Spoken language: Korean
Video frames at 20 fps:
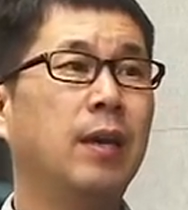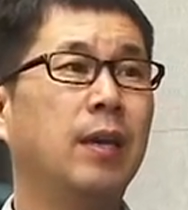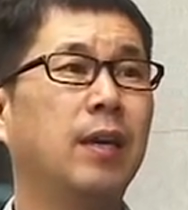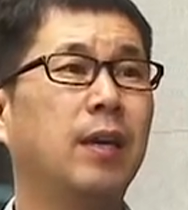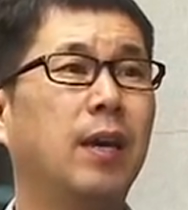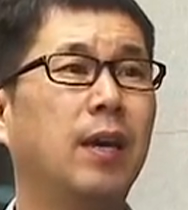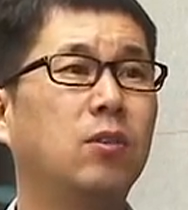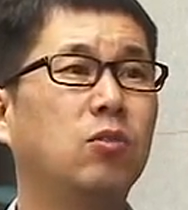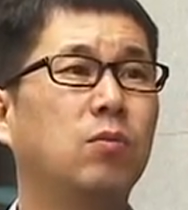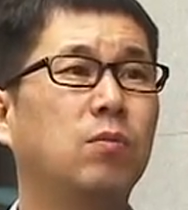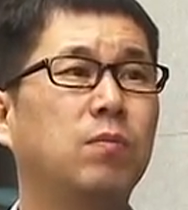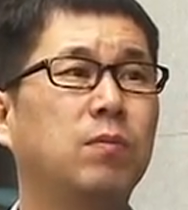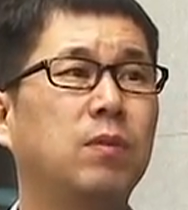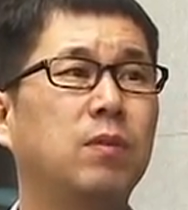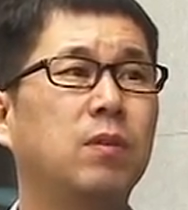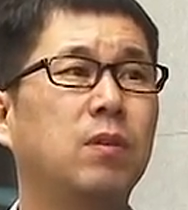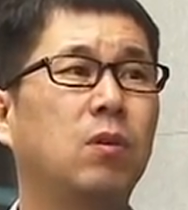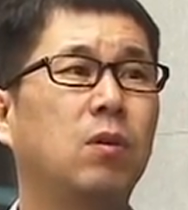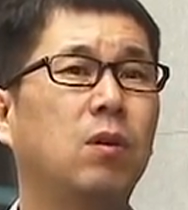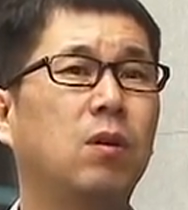이게
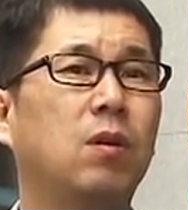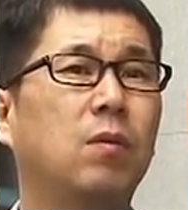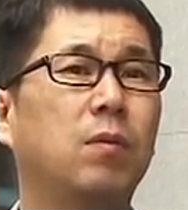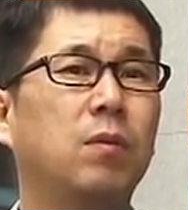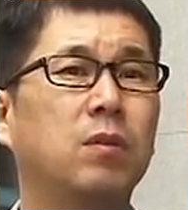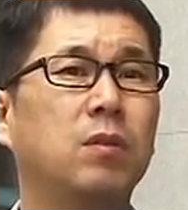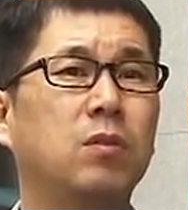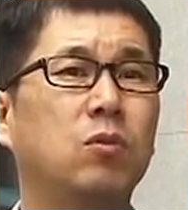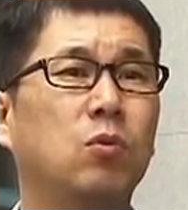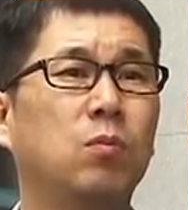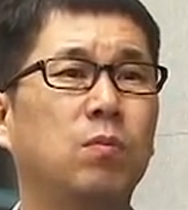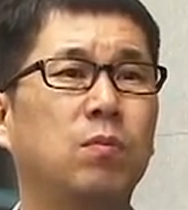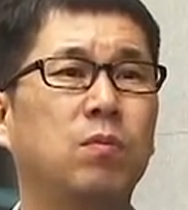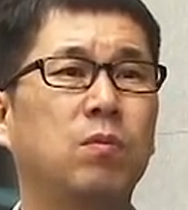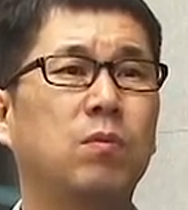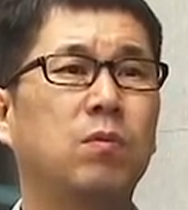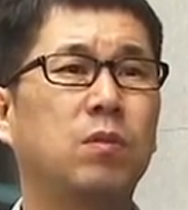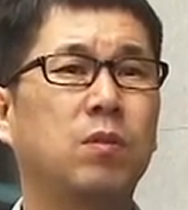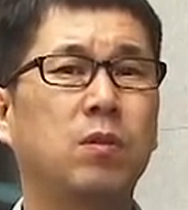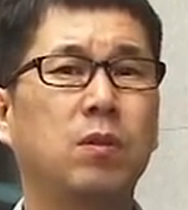
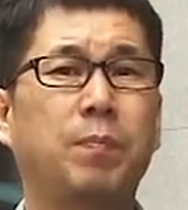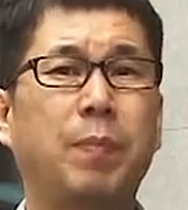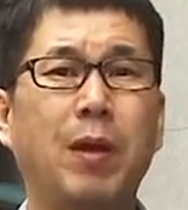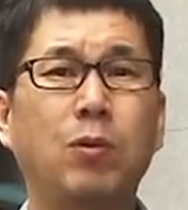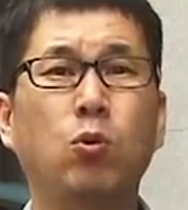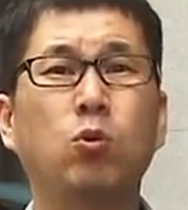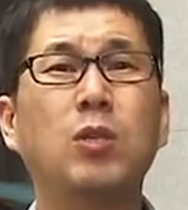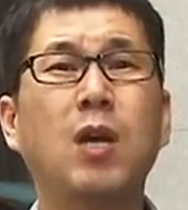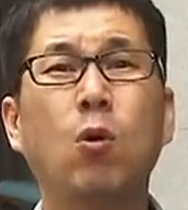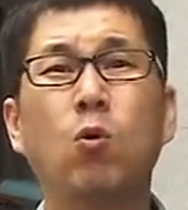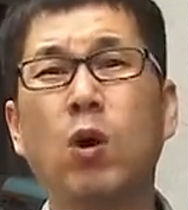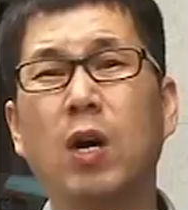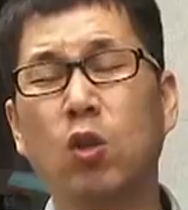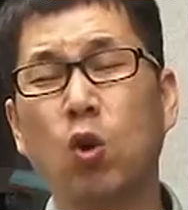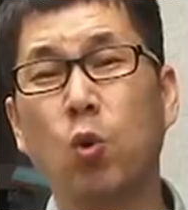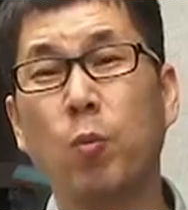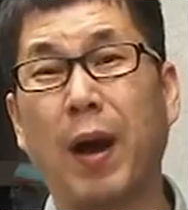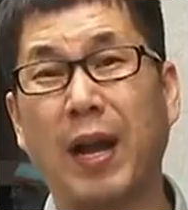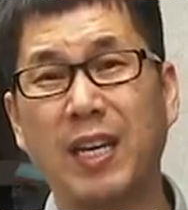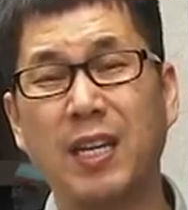좀어좀그 배송 사고가
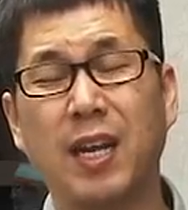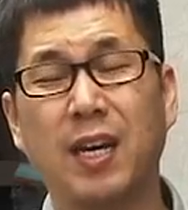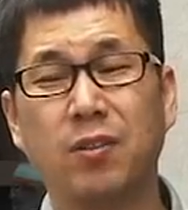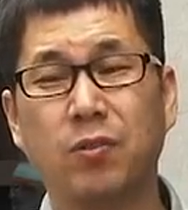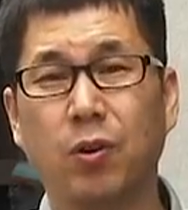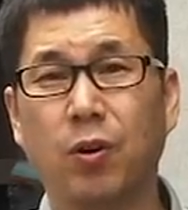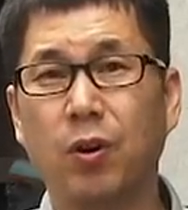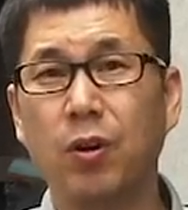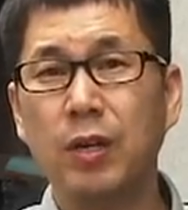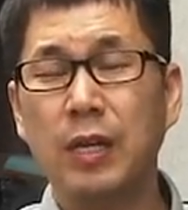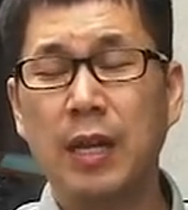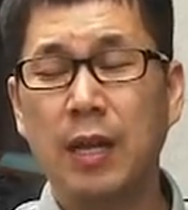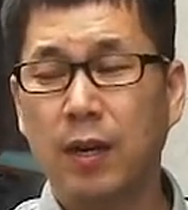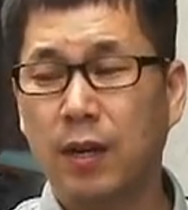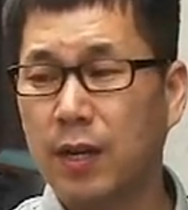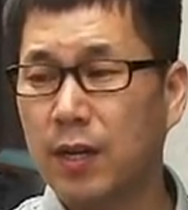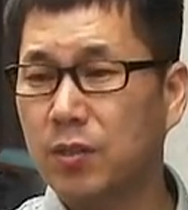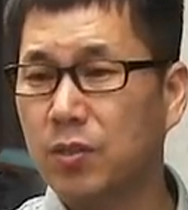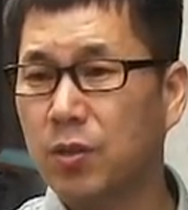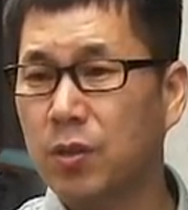너무 많이 나서
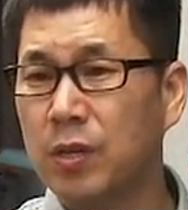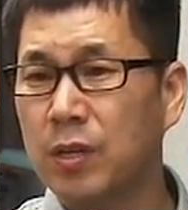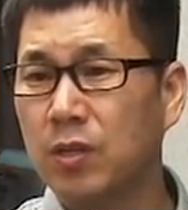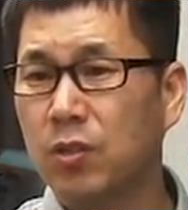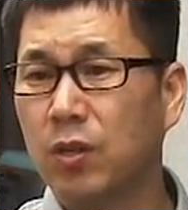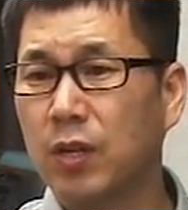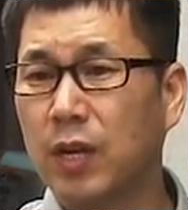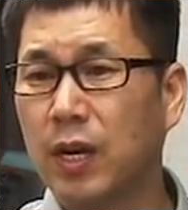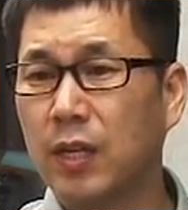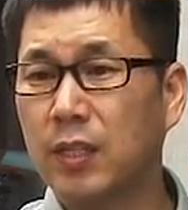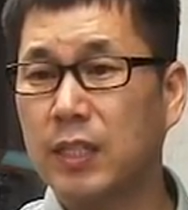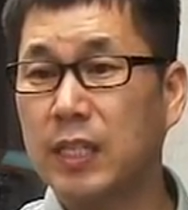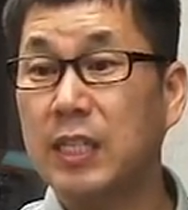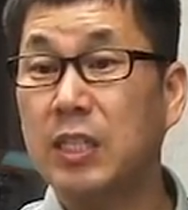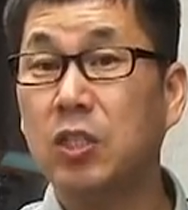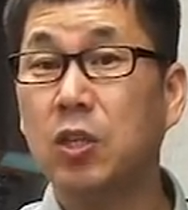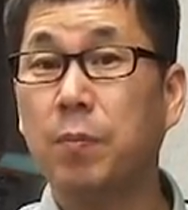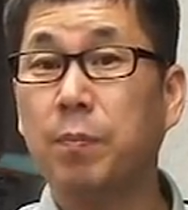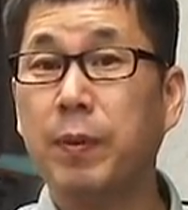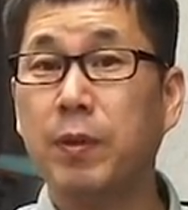그래서 저희가
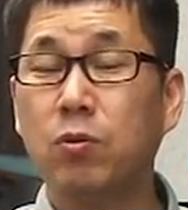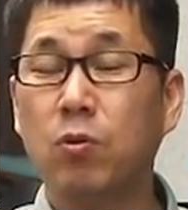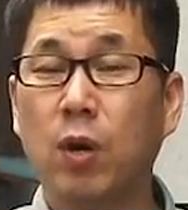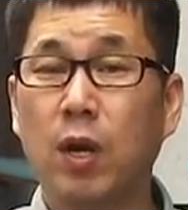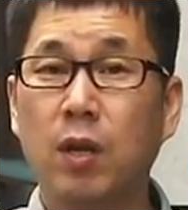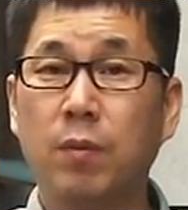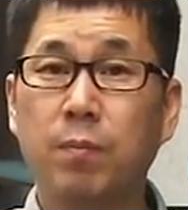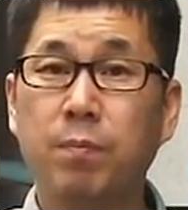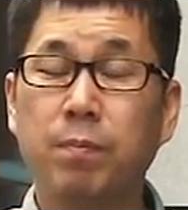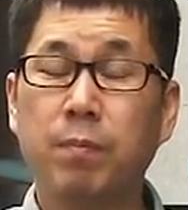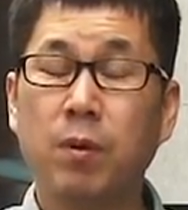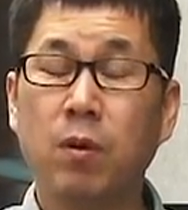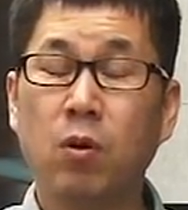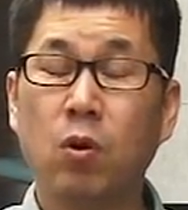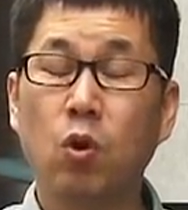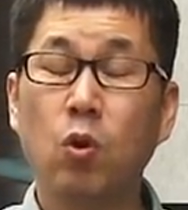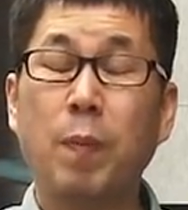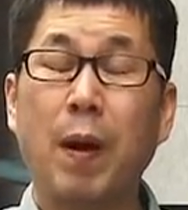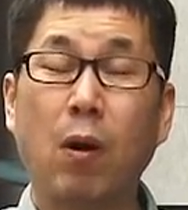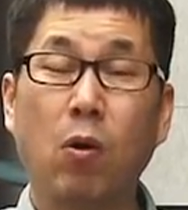직접 배송하는
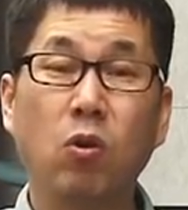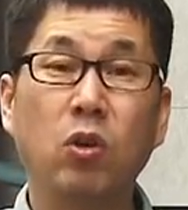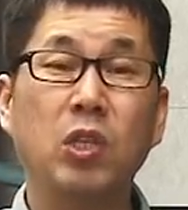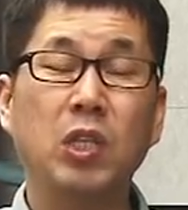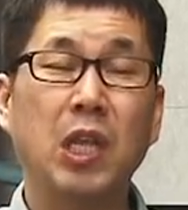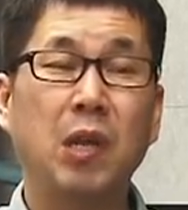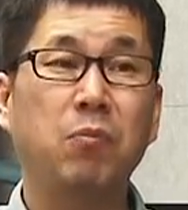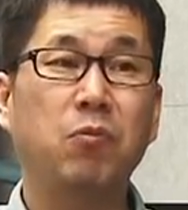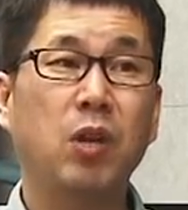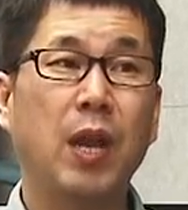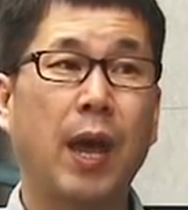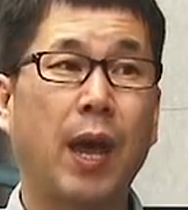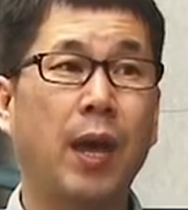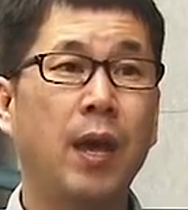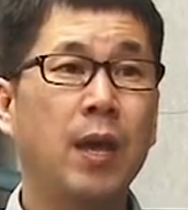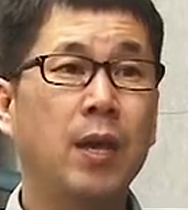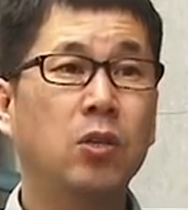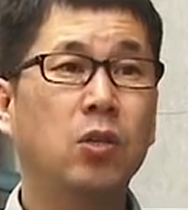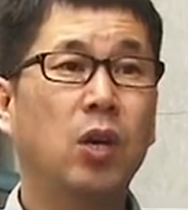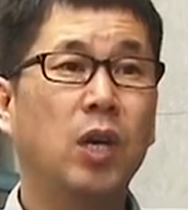걸로 바꿨기 때문에
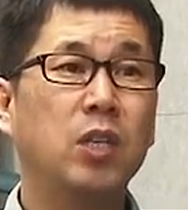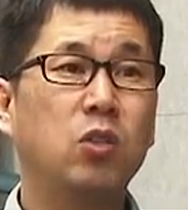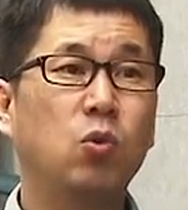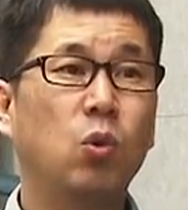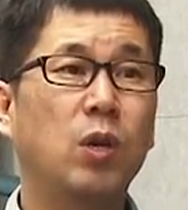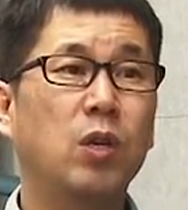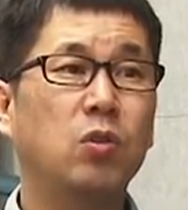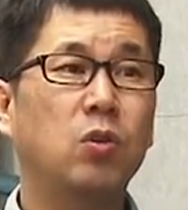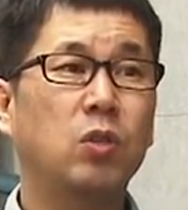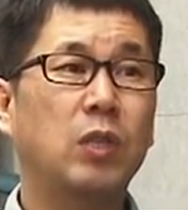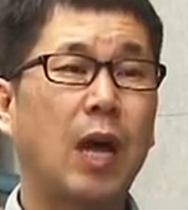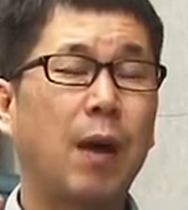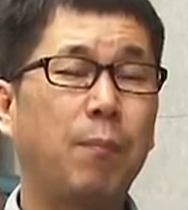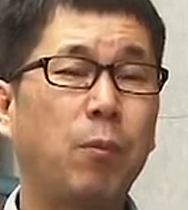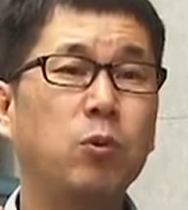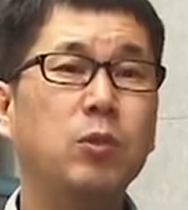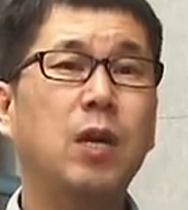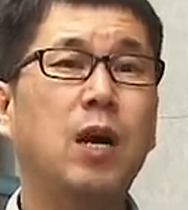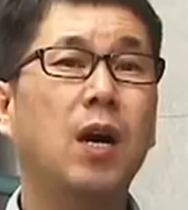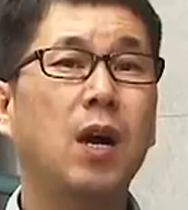저희가 이쪽에서 다
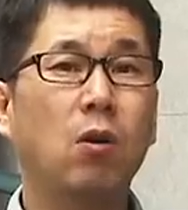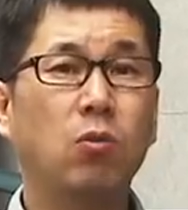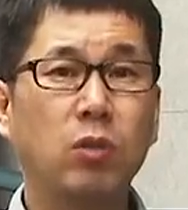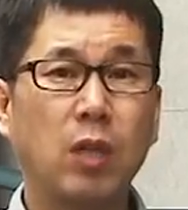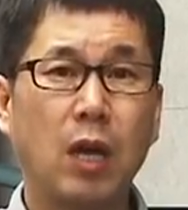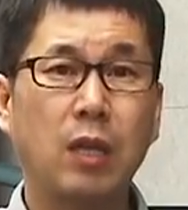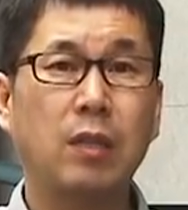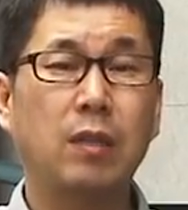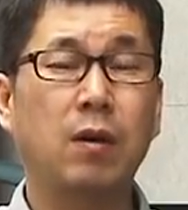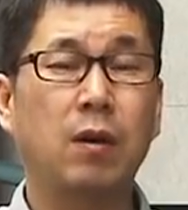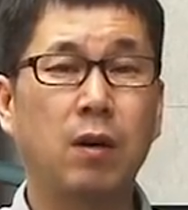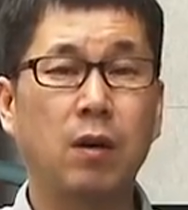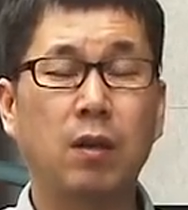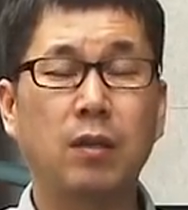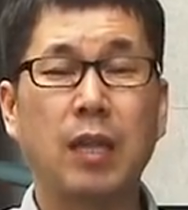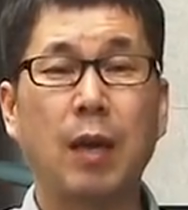포장하고 다 어,